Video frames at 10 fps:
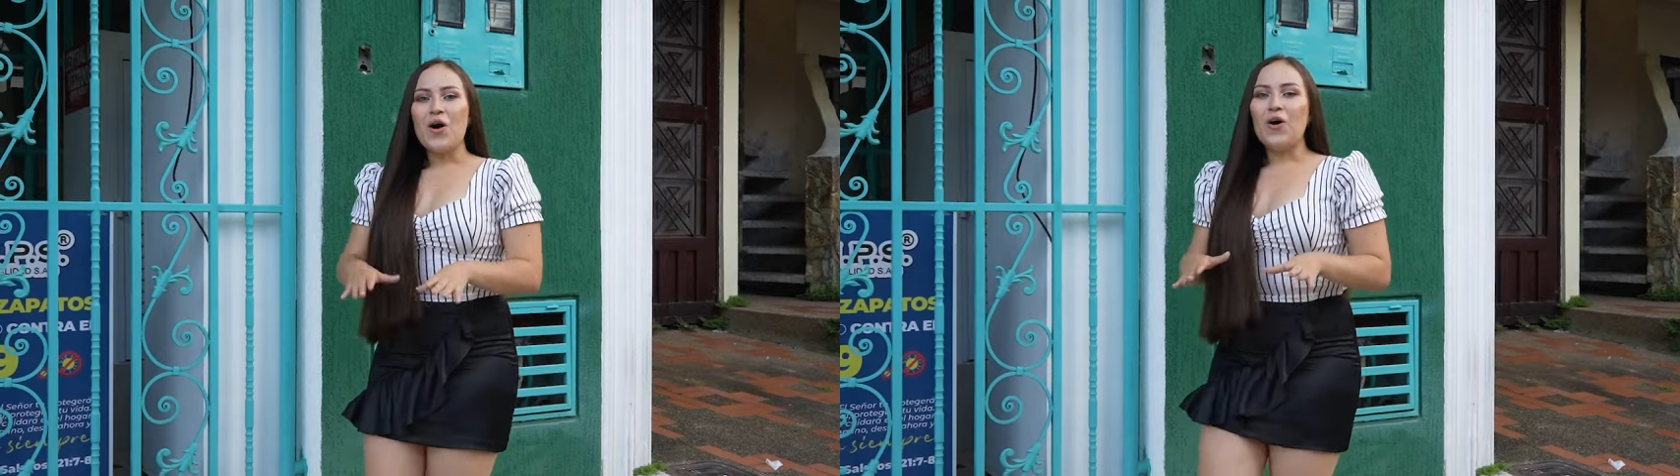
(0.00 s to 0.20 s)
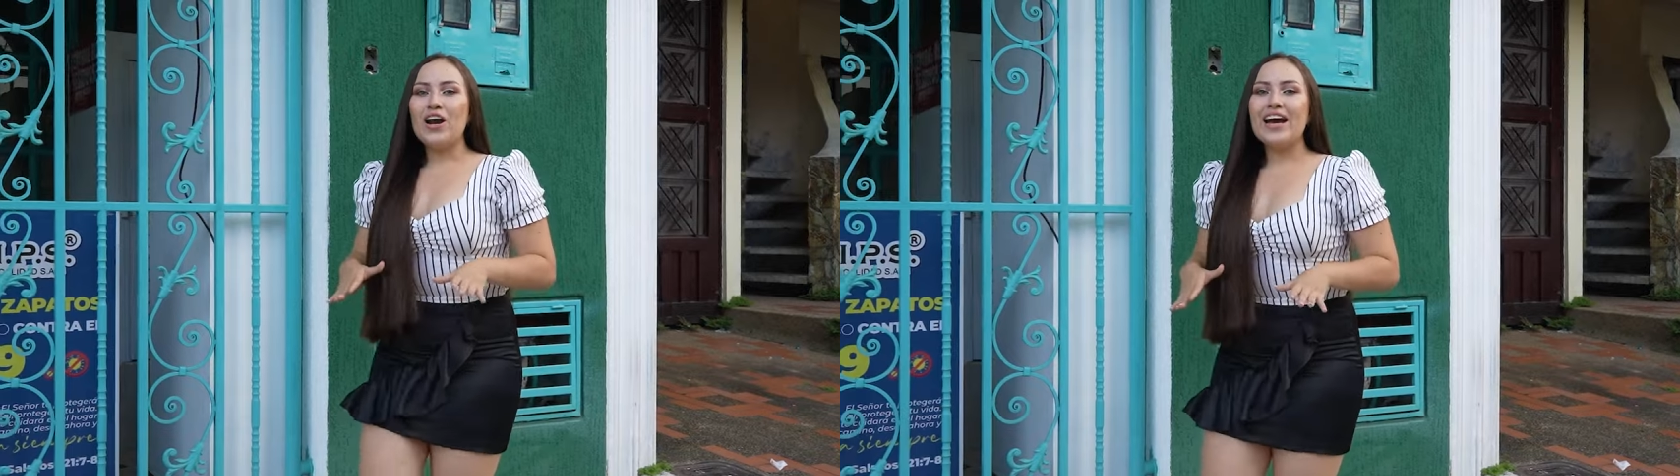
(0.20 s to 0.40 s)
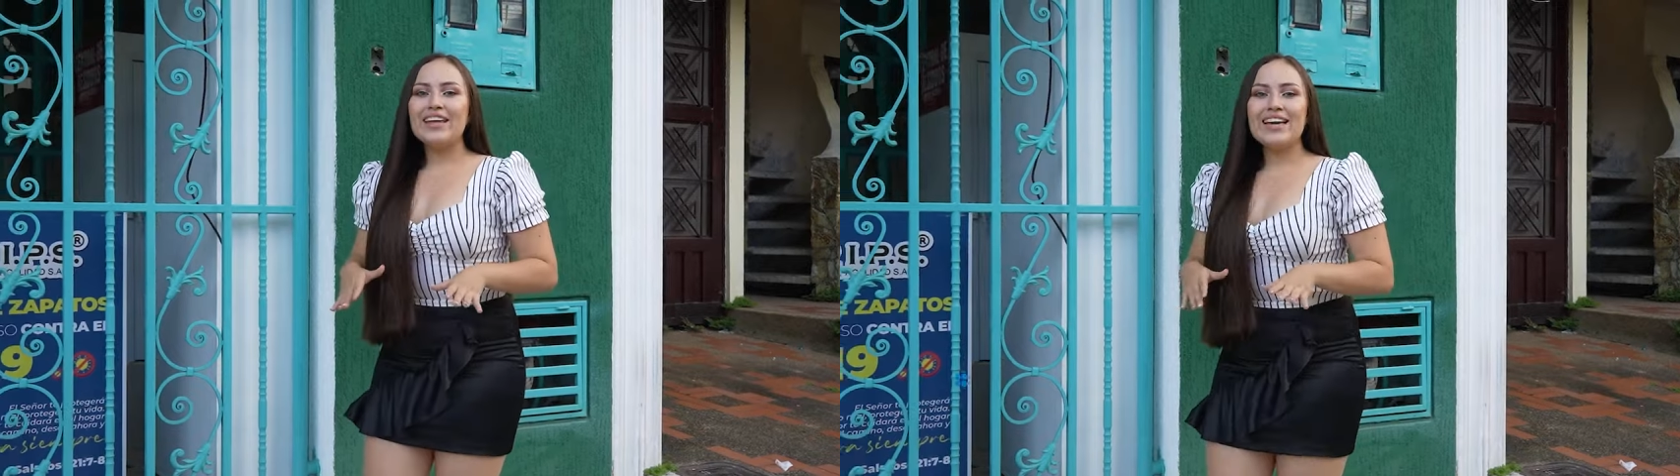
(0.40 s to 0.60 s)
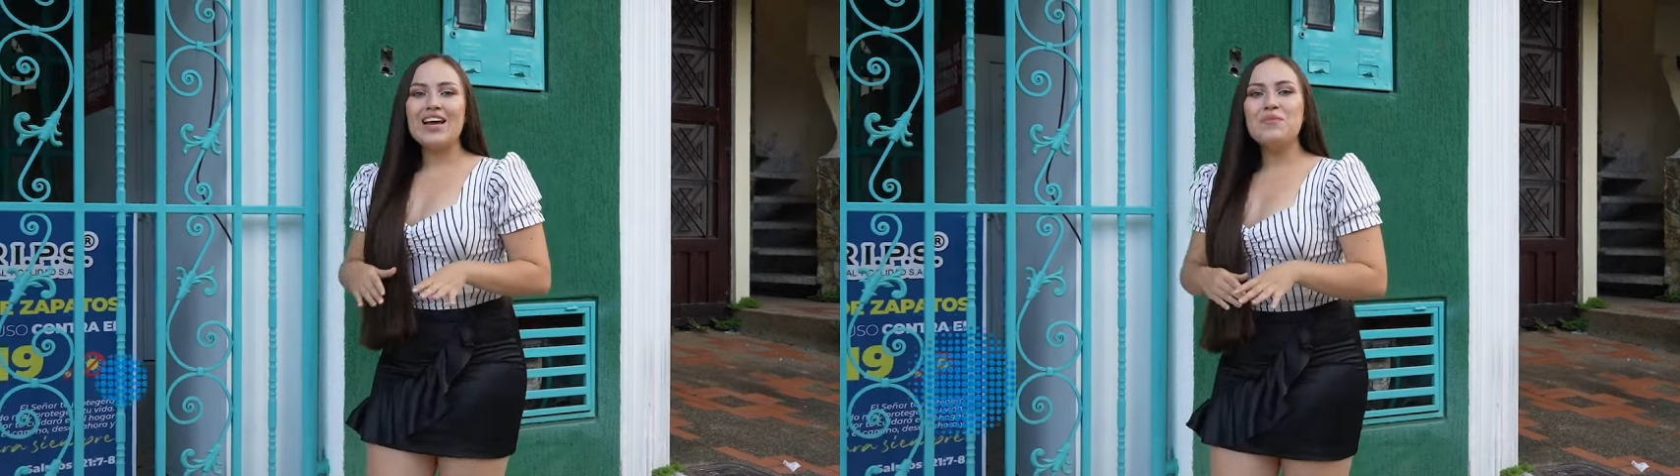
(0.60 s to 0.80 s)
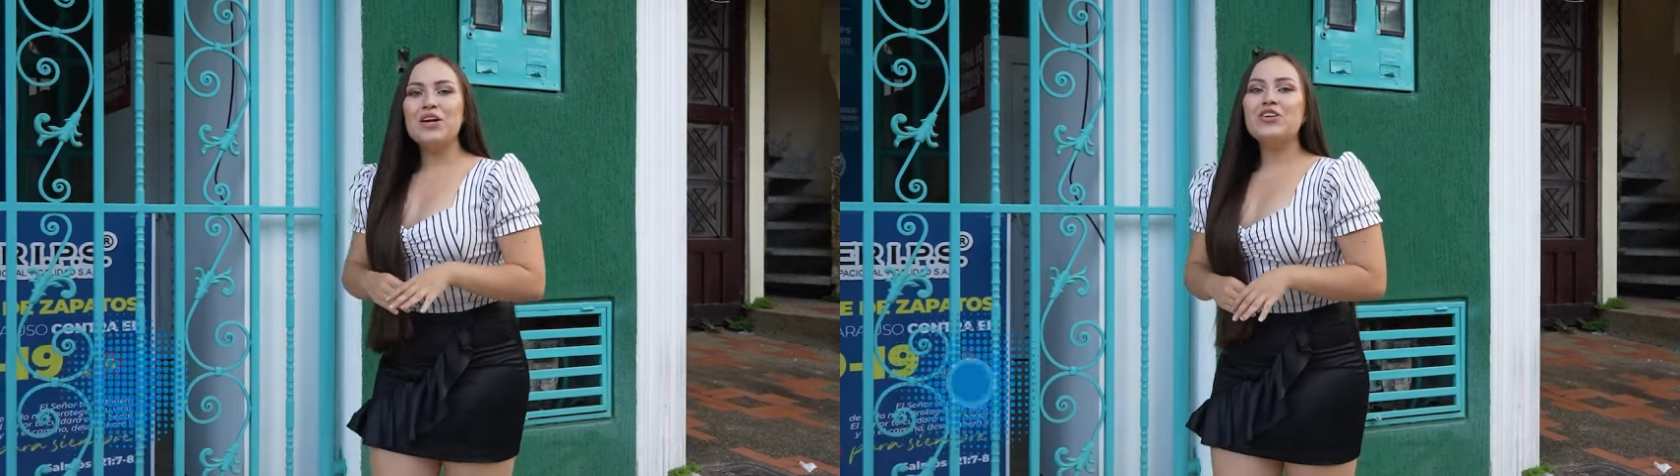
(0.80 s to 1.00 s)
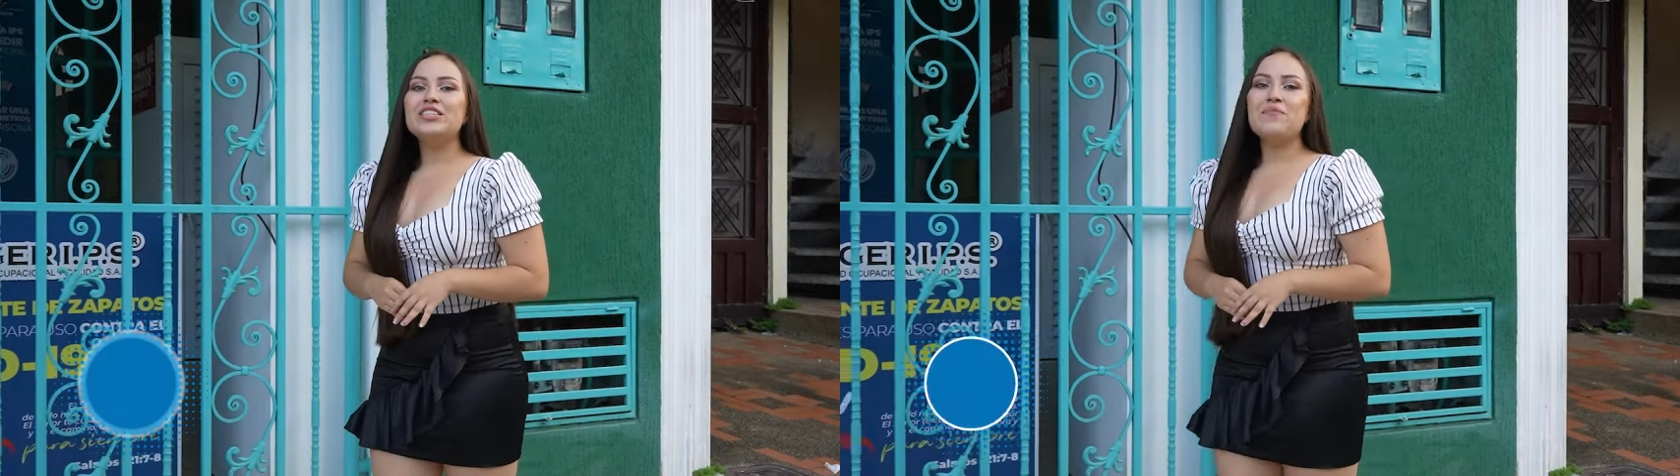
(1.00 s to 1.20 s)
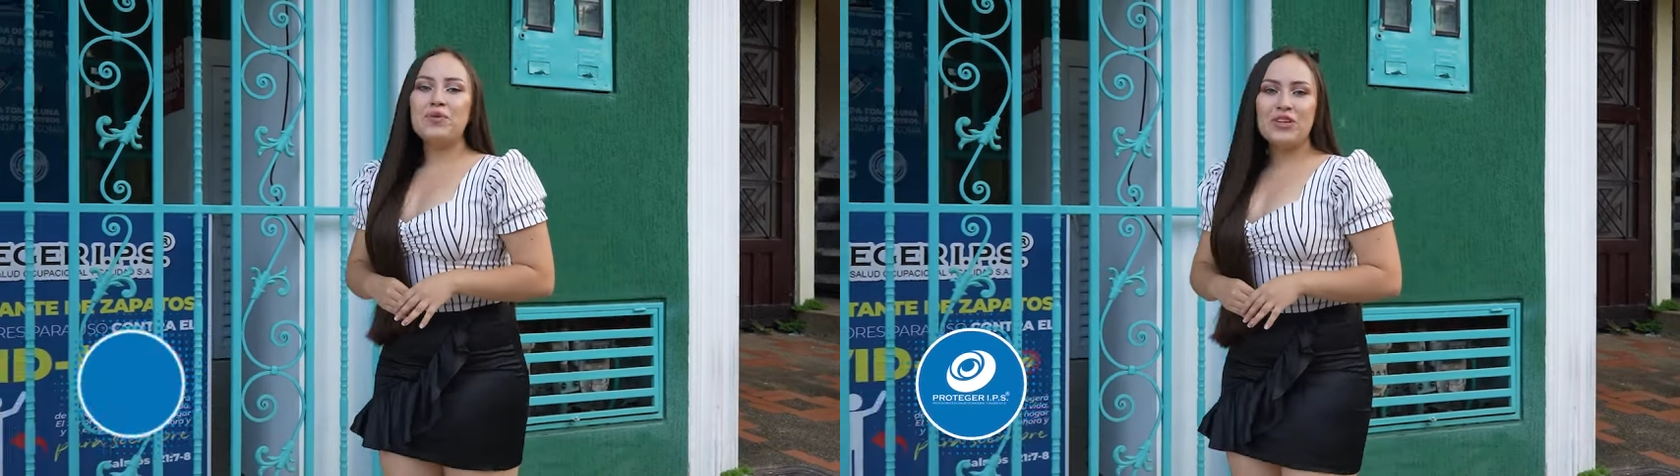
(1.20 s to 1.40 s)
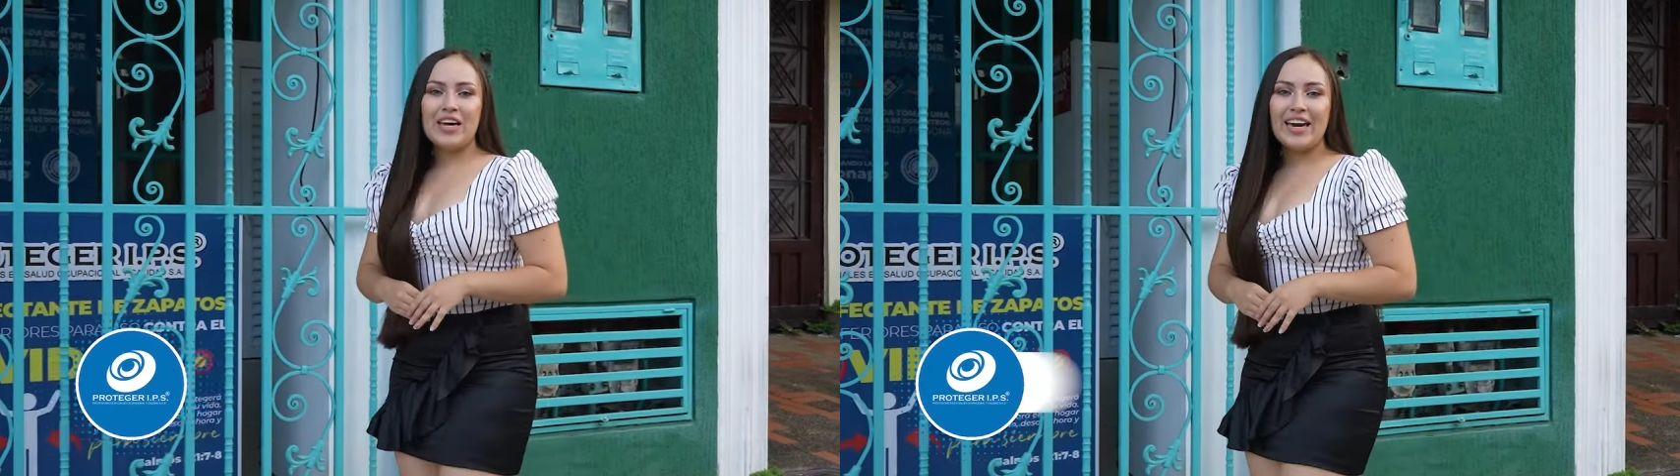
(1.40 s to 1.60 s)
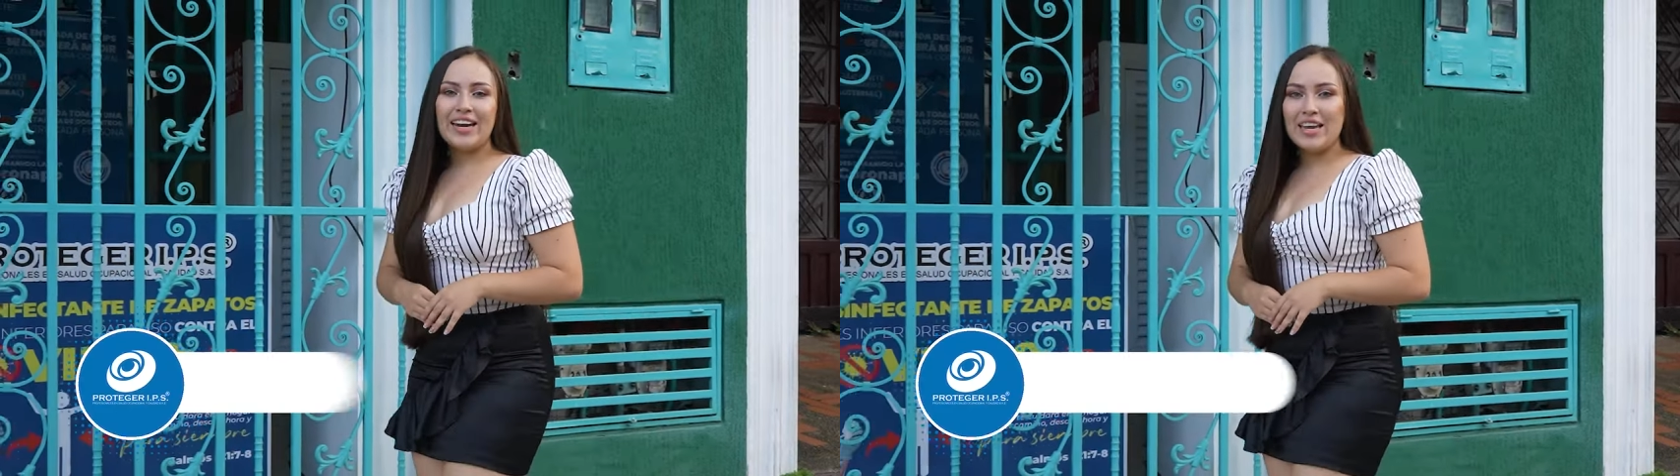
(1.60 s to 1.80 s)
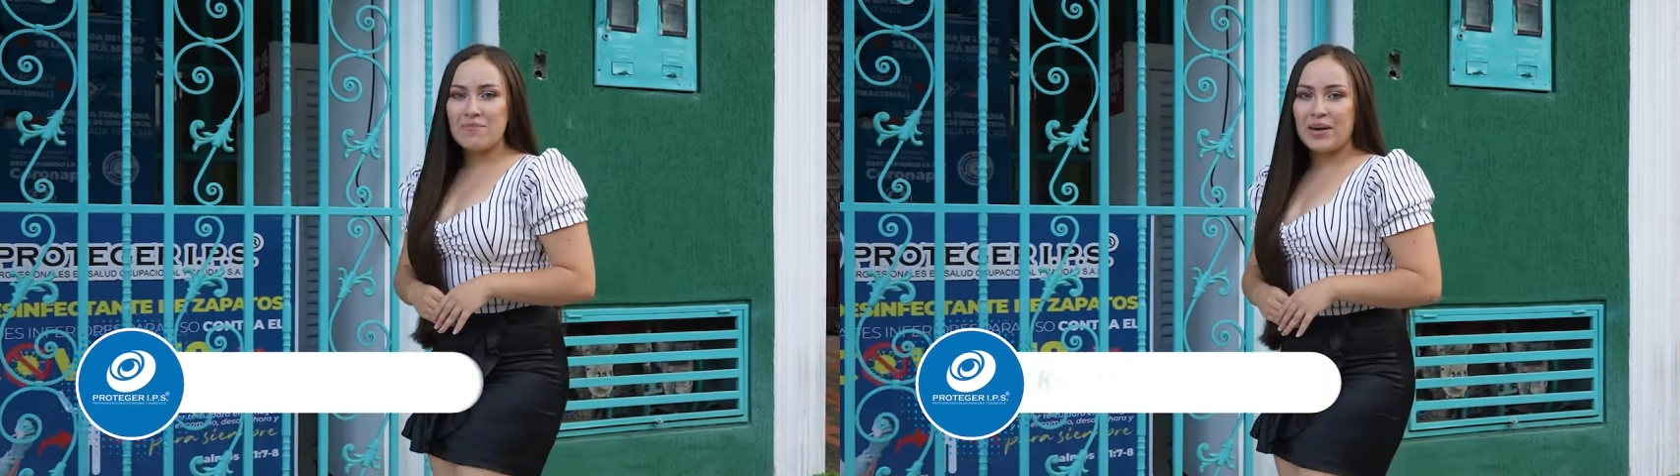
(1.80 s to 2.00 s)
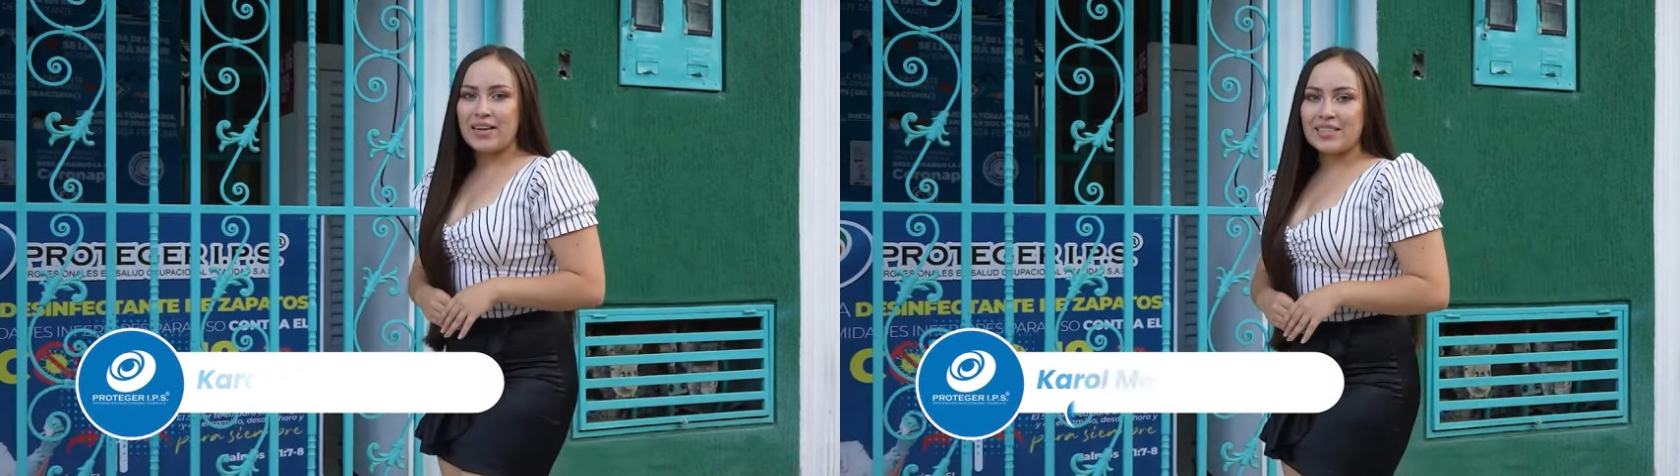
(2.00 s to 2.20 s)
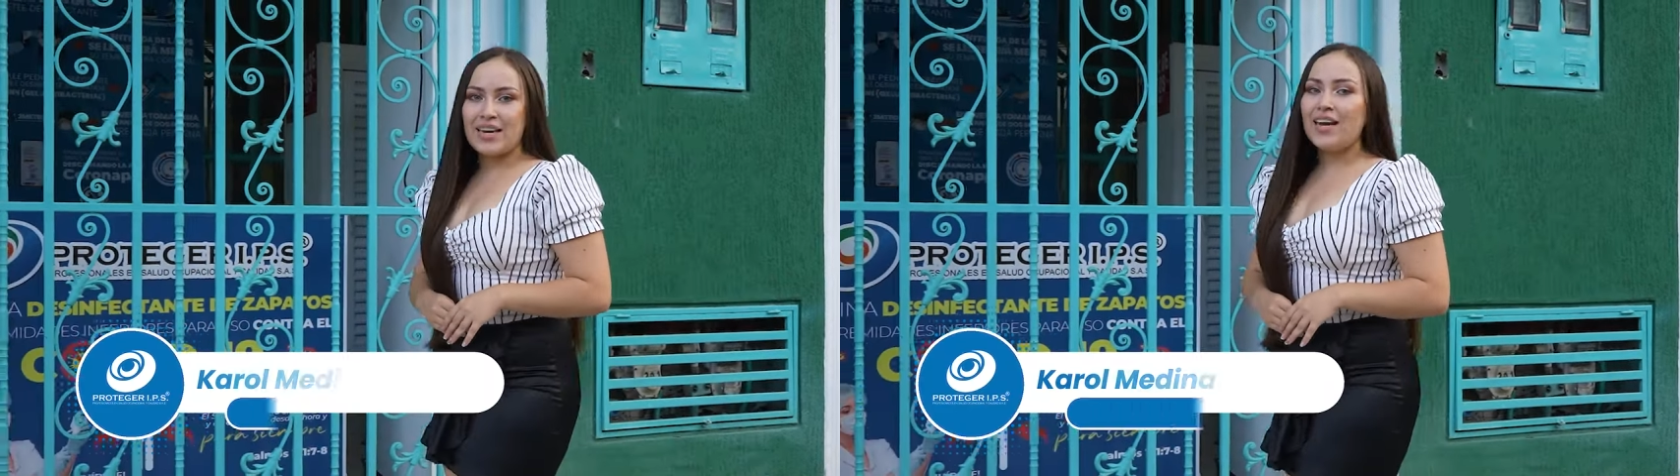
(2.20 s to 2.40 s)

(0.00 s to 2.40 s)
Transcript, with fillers: Hola, ¿qué tal amigos de Proteger IPS?